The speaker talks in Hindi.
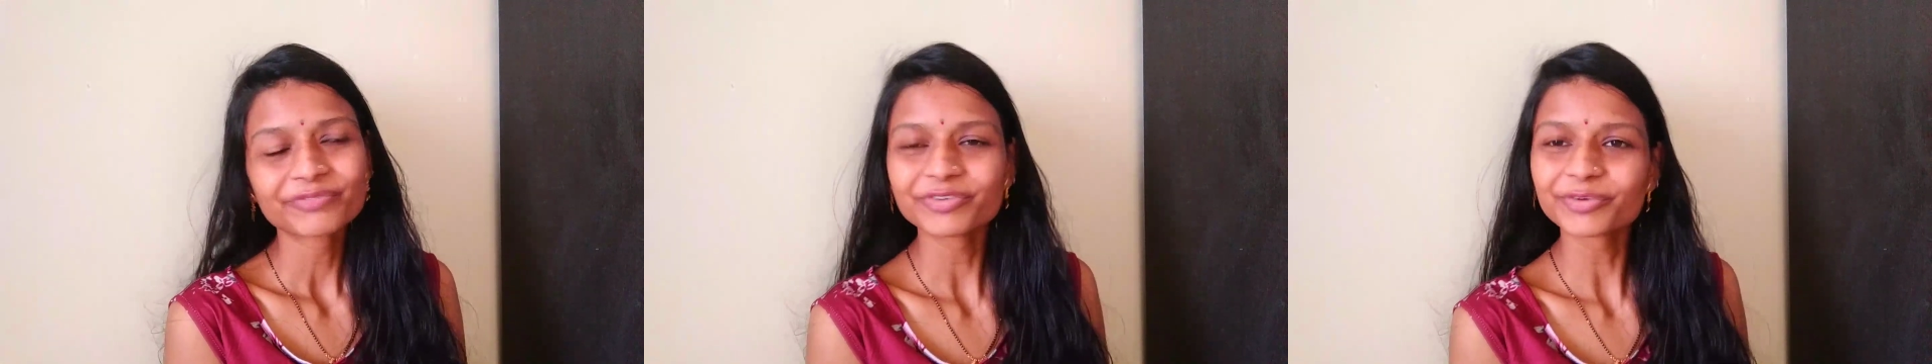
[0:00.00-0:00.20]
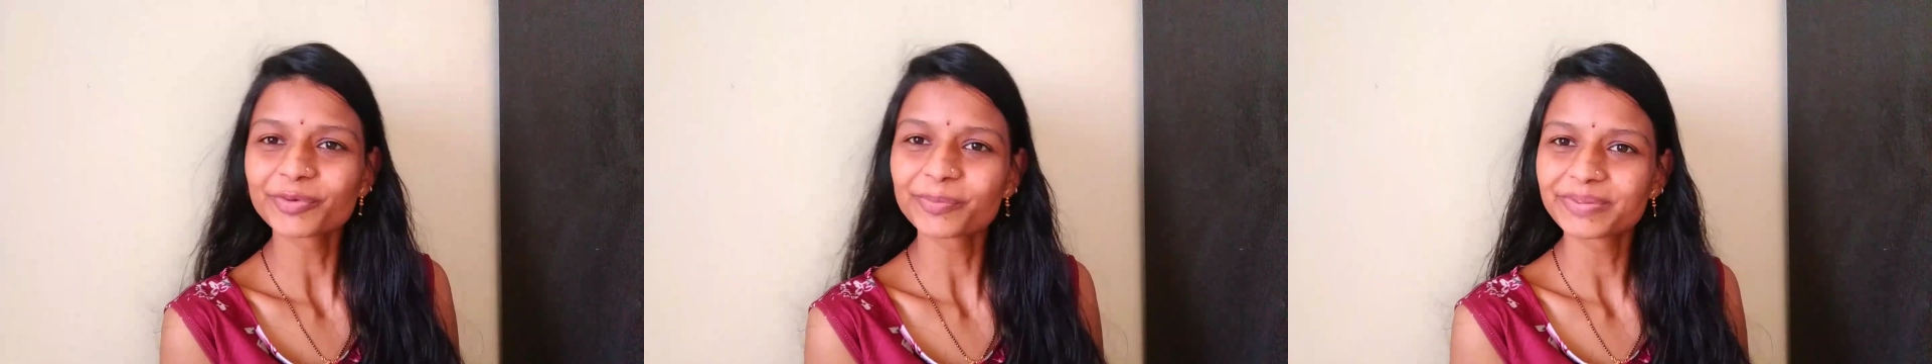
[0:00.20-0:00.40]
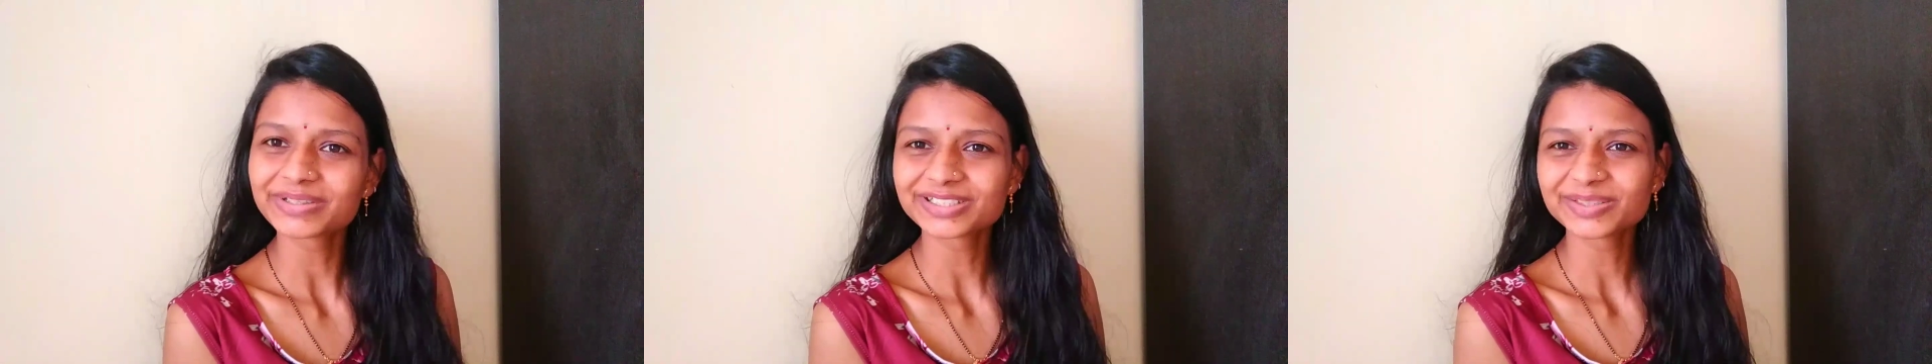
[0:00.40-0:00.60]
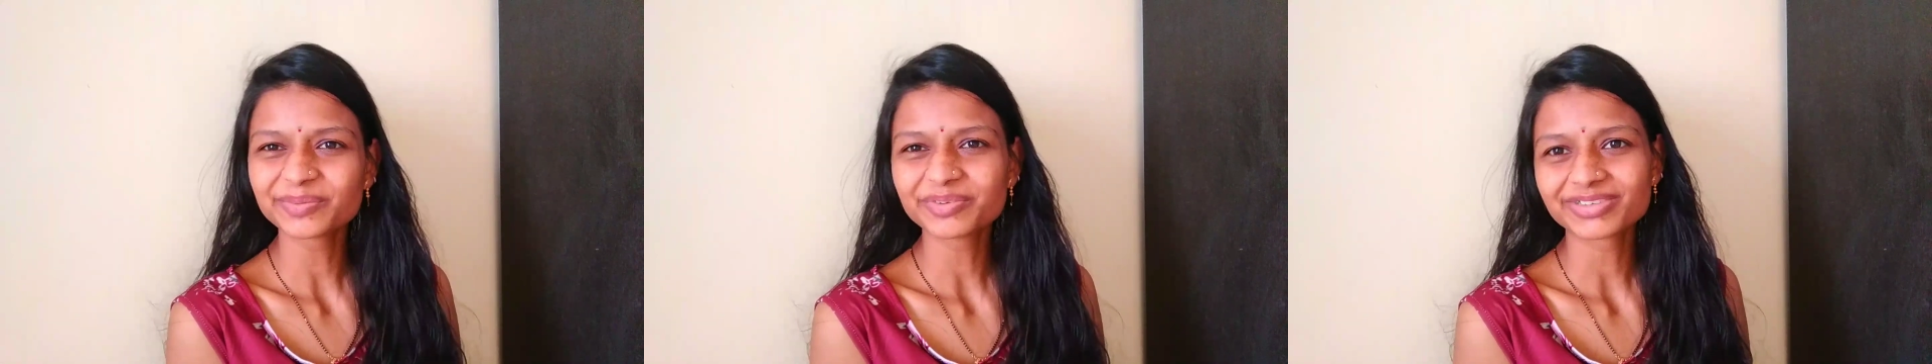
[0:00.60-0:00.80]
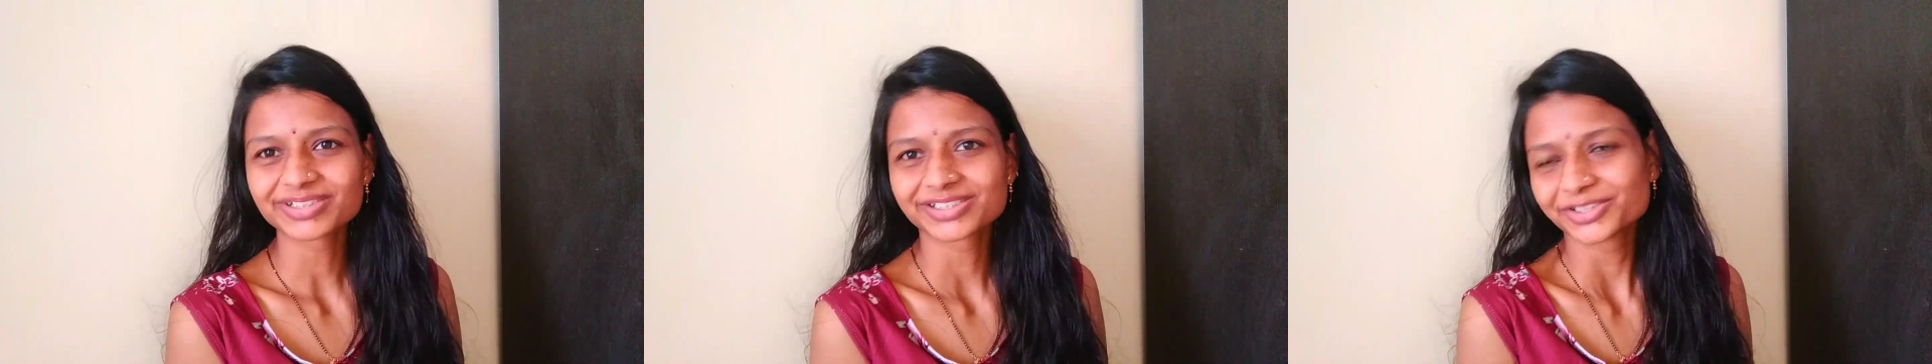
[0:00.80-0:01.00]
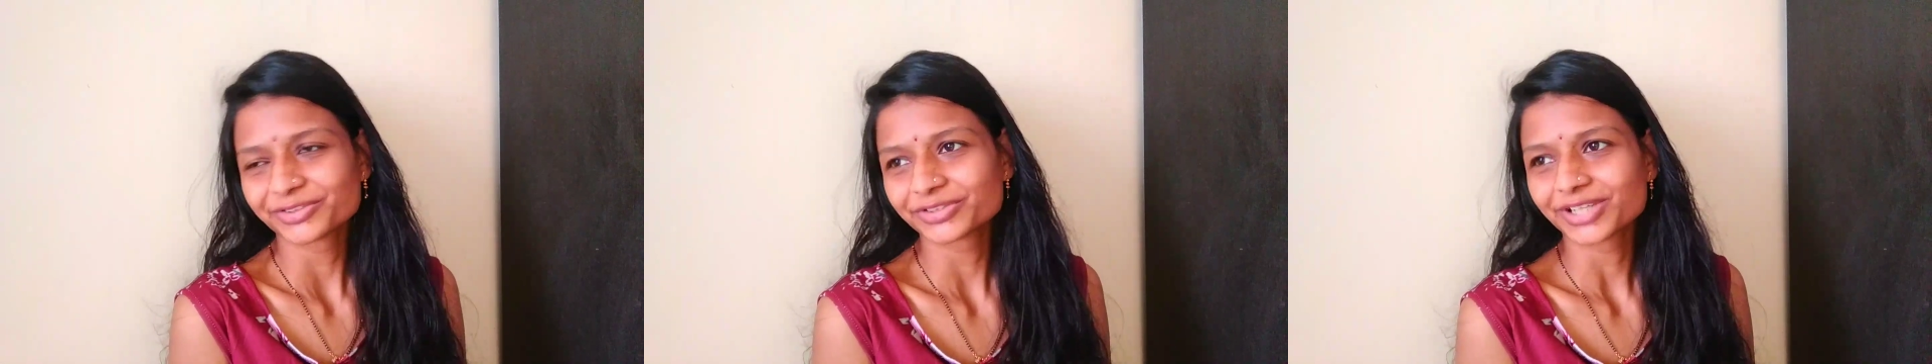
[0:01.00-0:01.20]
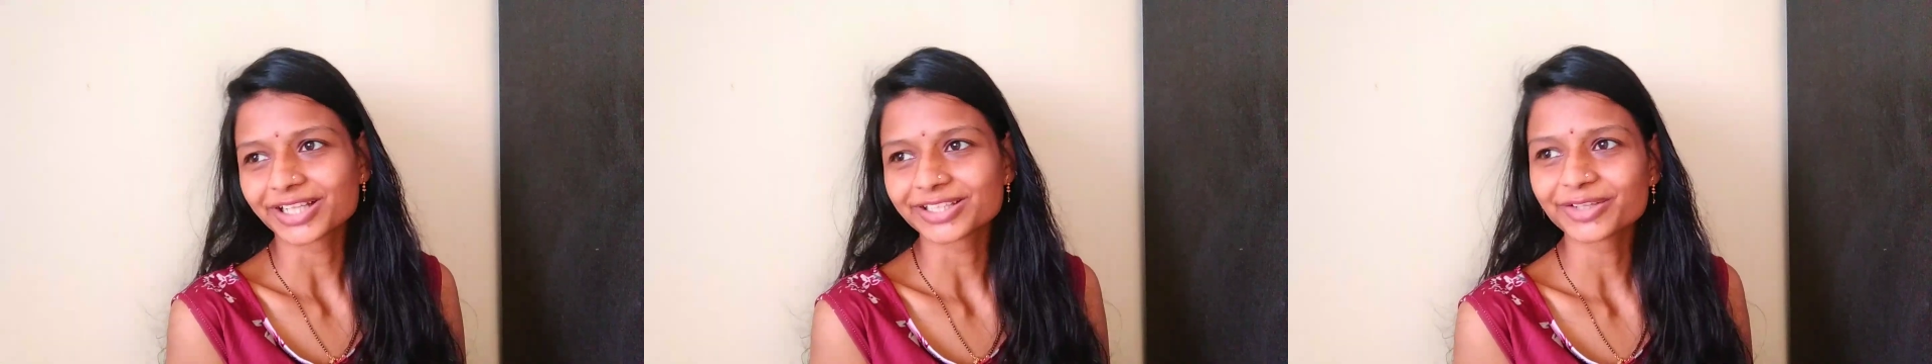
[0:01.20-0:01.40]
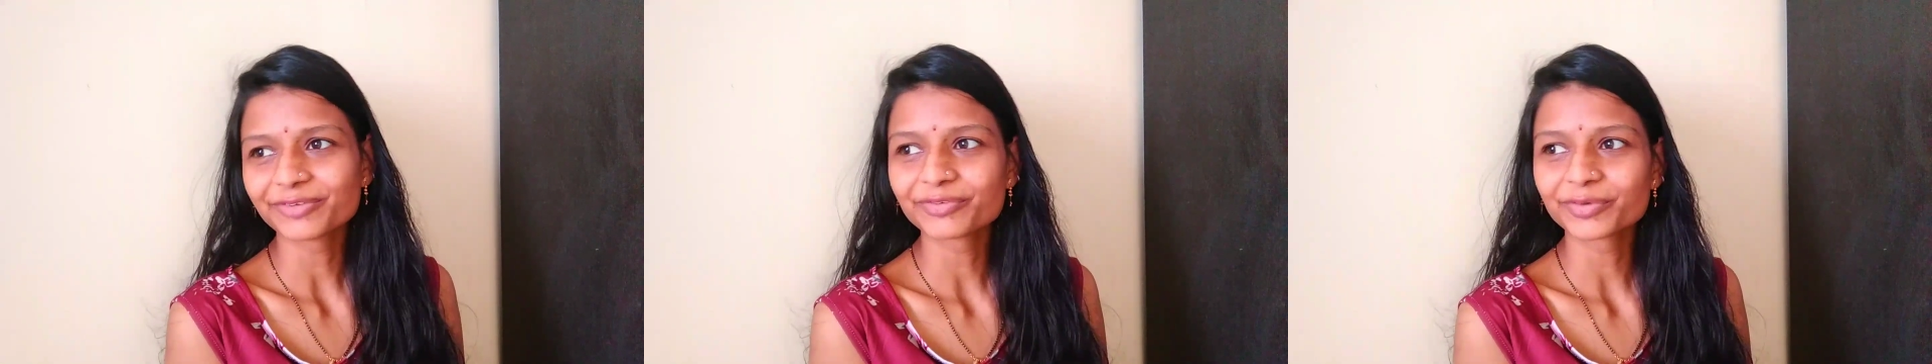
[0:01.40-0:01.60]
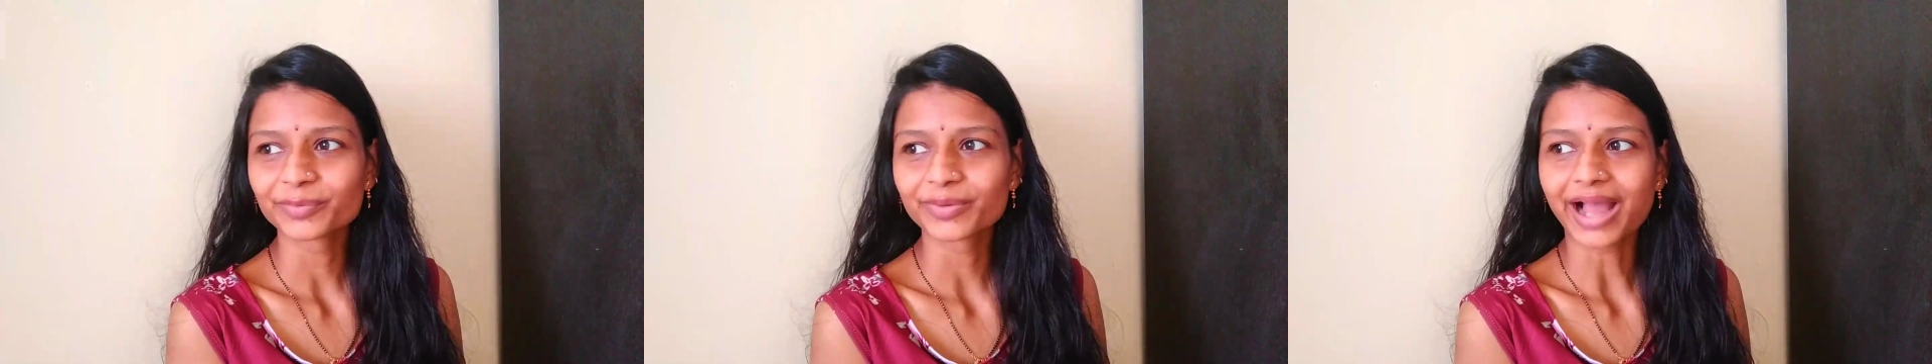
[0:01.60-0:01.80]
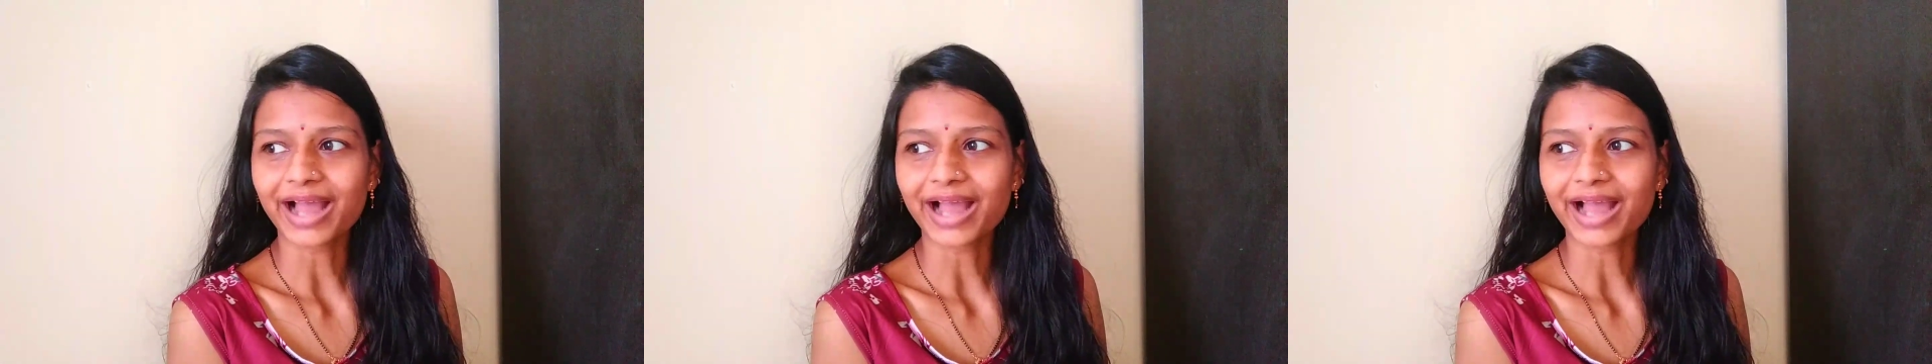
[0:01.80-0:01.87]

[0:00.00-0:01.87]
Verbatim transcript: फिर वो बच्चे भी वैसे हो जाते हैं